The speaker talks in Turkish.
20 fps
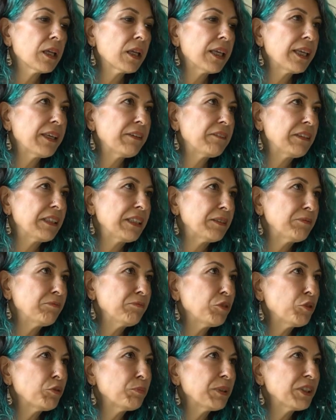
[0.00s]
Evliyim,
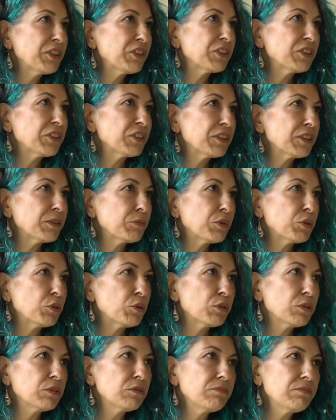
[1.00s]
15 yaşında bir
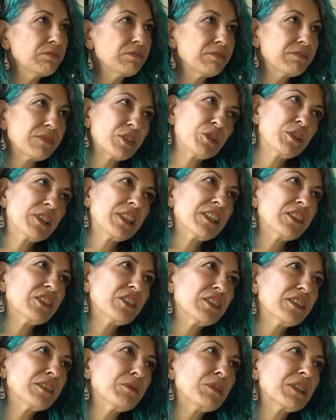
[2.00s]
oğlum, 12
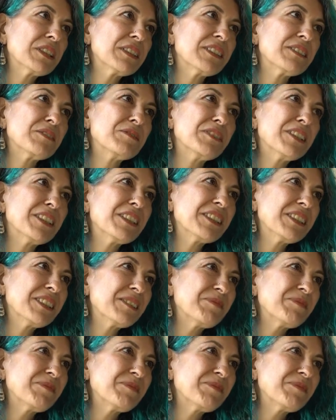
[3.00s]
yaşında bir kızım var.